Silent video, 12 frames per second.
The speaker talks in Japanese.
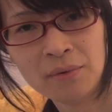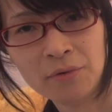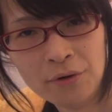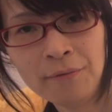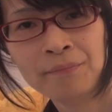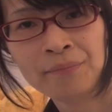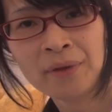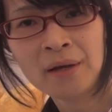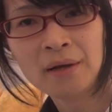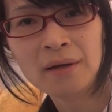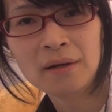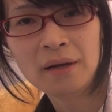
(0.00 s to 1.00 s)
なもの
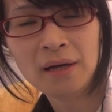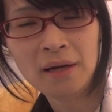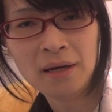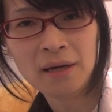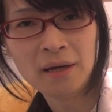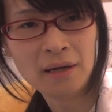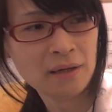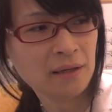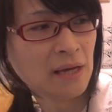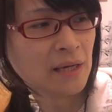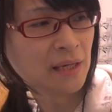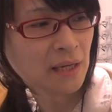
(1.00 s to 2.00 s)
えー、
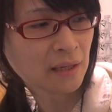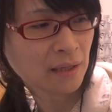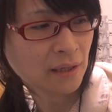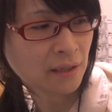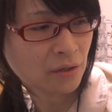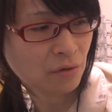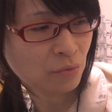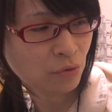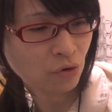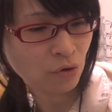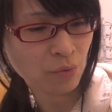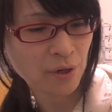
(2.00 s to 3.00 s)
電気だったりっていうも
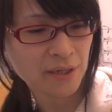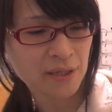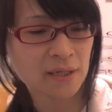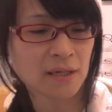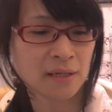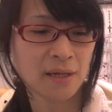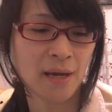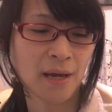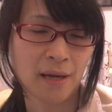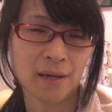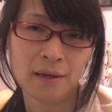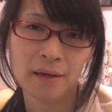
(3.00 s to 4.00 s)
のを覚えさせ
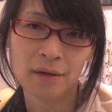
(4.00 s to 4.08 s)
て